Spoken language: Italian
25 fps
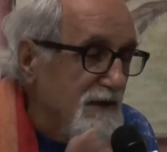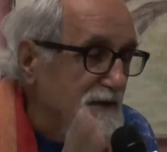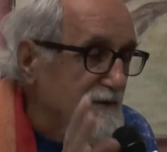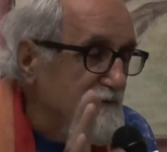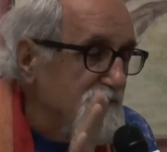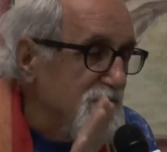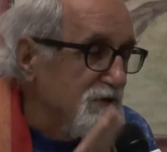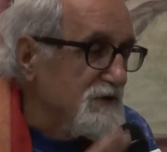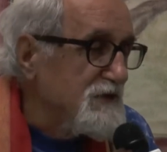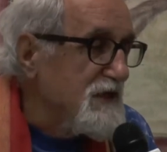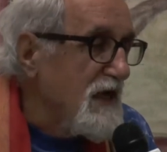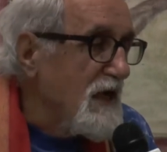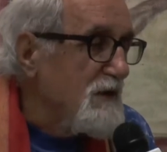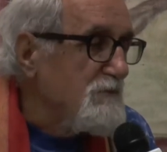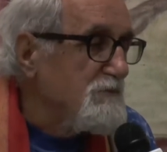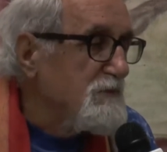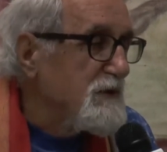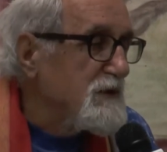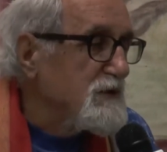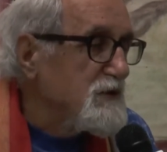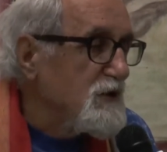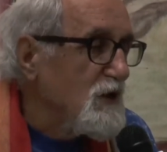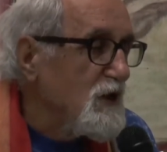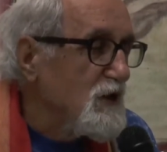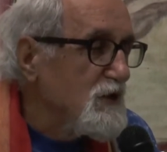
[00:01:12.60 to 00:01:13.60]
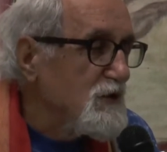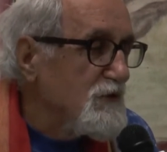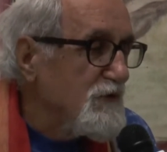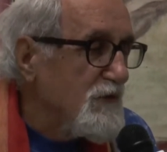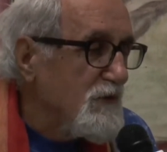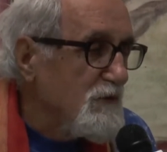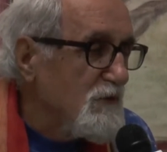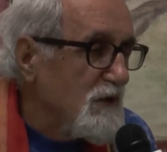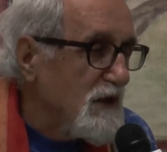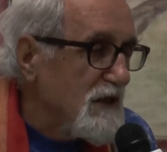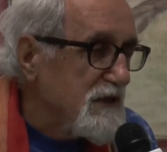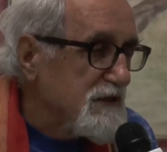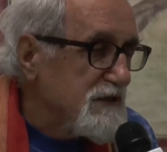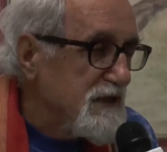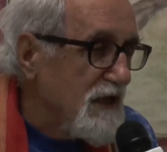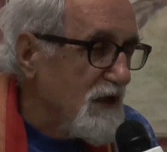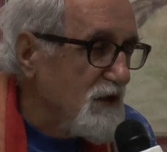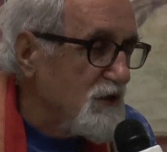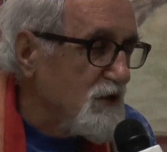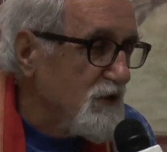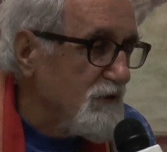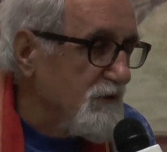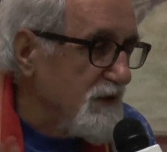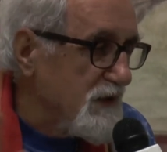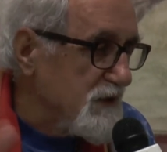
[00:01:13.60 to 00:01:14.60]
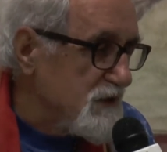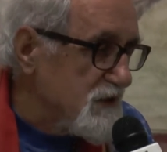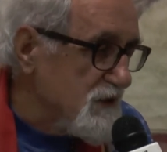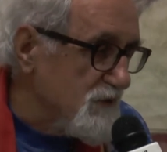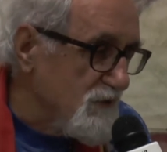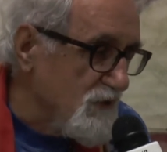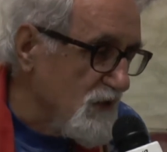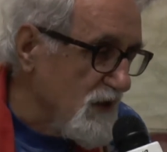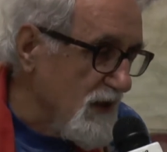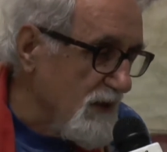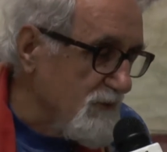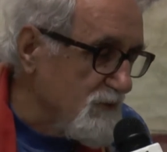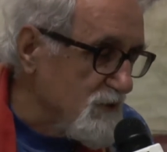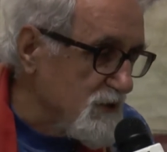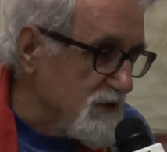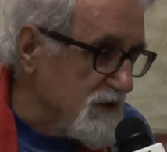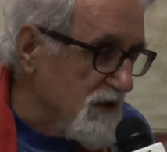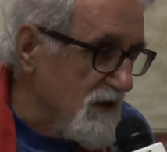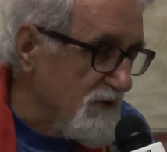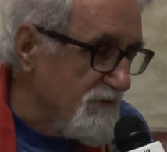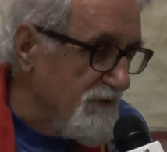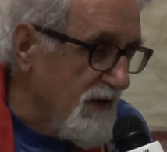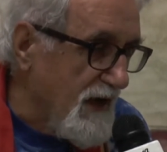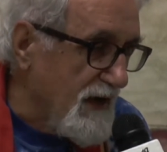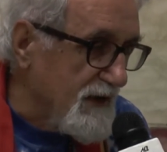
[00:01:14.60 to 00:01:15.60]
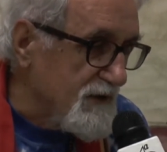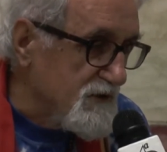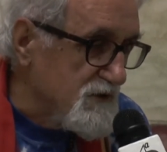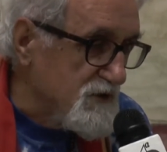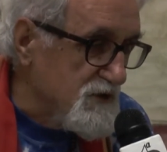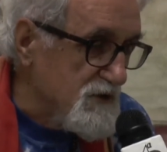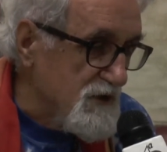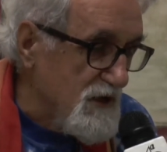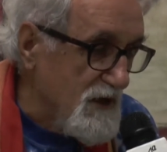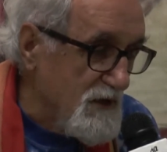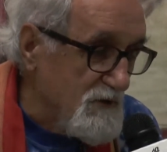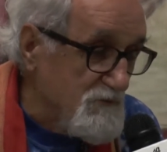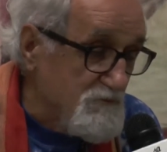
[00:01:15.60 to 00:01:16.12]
già il petrolio dovremmo lasciarlo dove se vogliamo salvarci.